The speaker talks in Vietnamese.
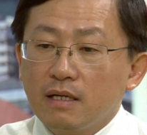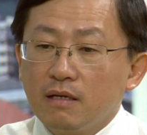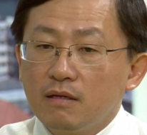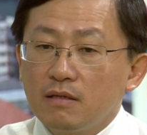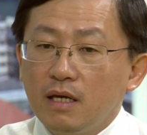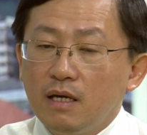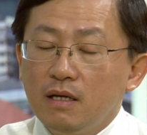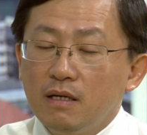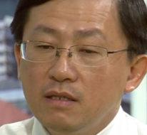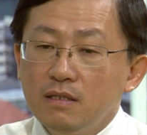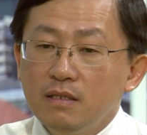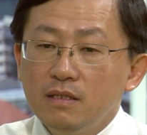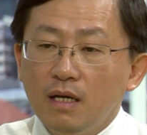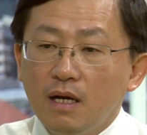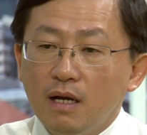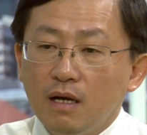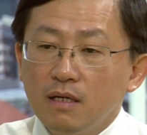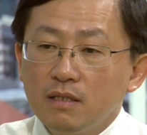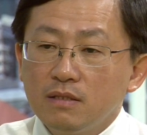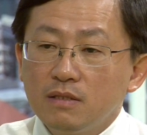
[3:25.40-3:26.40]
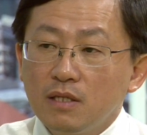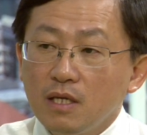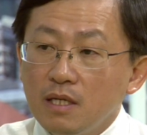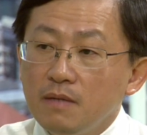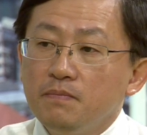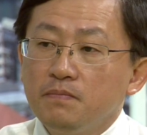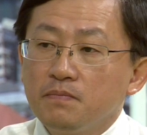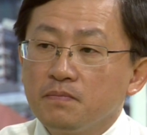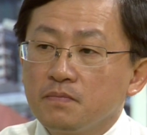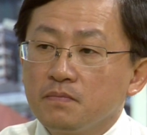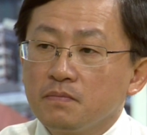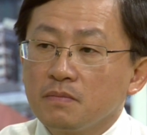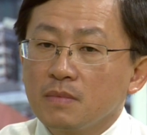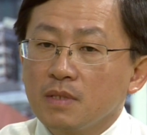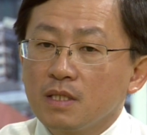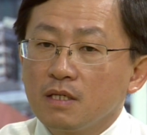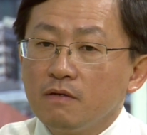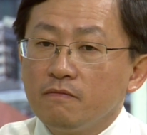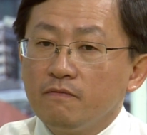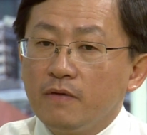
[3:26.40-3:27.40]
có thể ứ ở tim
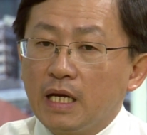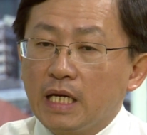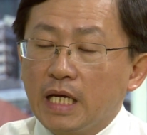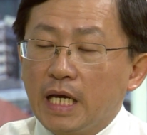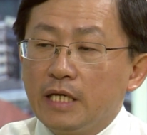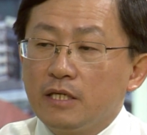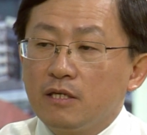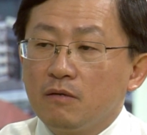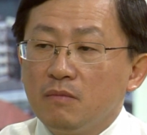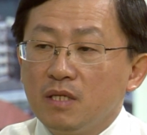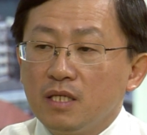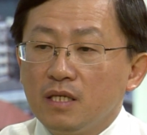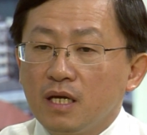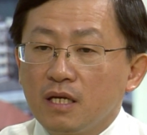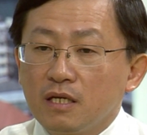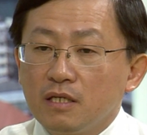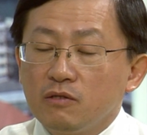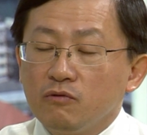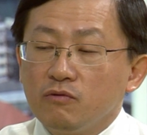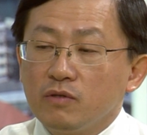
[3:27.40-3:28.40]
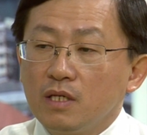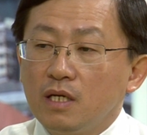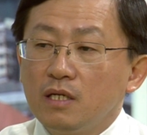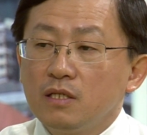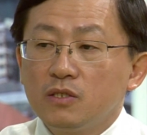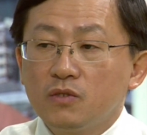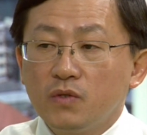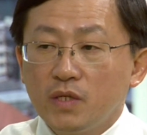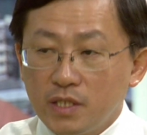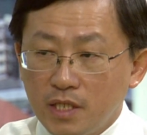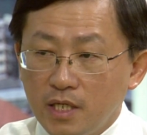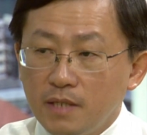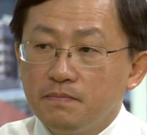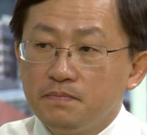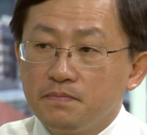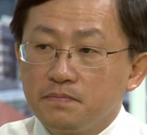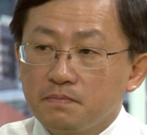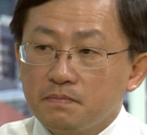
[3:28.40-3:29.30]
và gây cho bệnh nhân cái triệu chứng suy tim